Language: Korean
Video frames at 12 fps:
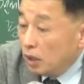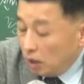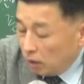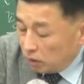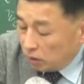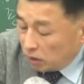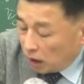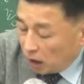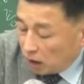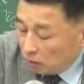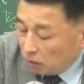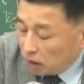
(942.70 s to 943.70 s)
그래서
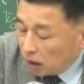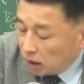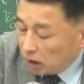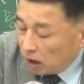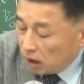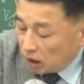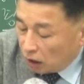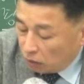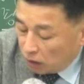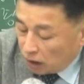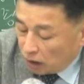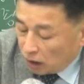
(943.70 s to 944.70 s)
차입금에 대한
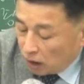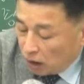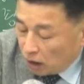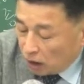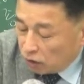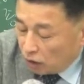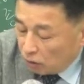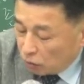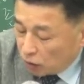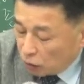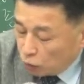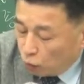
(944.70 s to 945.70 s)
이자율이
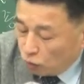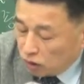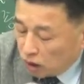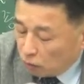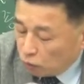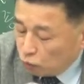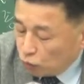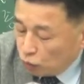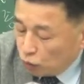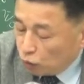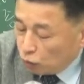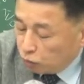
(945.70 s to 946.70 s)
이자율보다 총 자본
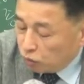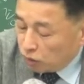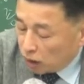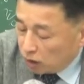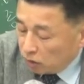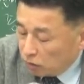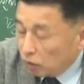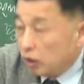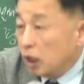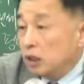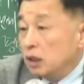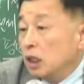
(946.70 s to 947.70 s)
수익률이 높을 때는
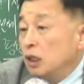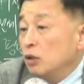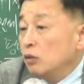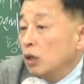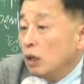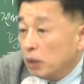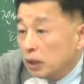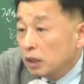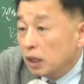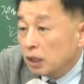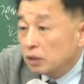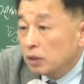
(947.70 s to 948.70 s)
정의 지렛대 효과가
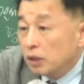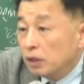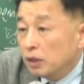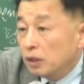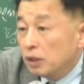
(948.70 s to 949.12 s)
발생하는 거예요.